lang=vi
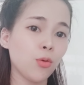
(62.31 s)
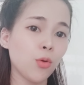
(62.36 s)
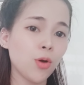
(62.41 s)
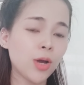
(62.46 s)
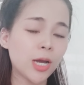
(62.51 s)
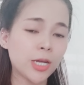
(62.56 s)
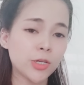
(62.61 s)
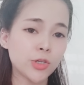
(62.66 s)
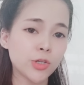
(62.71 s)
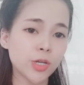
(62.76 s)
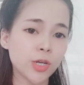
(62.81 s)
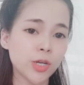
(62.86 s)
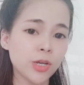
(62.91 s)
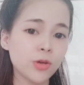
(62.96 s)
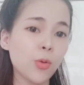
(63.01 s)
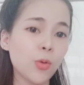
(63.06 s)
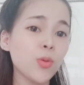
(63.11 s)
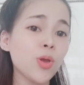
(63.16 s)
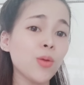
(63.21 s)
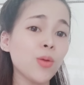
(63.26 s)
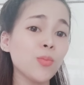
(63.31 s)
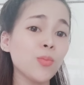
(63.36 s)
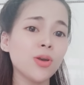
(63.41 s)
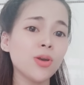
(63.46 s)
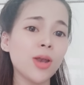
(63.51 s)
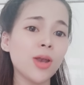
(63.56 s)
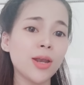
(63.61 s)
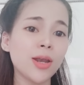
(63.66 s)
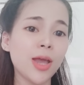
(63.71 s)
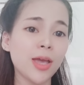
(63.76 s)
Quýnh Nhà đọc cái dòng trạng
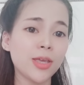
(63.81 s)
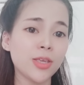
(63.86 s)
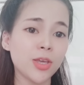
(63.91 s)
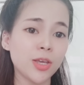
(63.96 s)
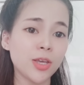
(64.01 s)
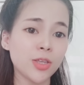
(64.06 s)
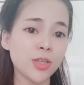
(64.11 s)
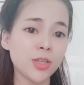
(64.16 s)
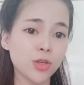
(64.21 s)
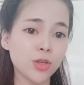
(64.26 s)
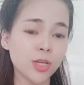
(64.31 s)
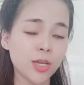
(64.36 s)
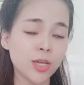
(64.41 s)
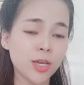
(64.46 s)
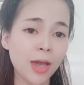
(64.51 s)
thái này cho tất cả quý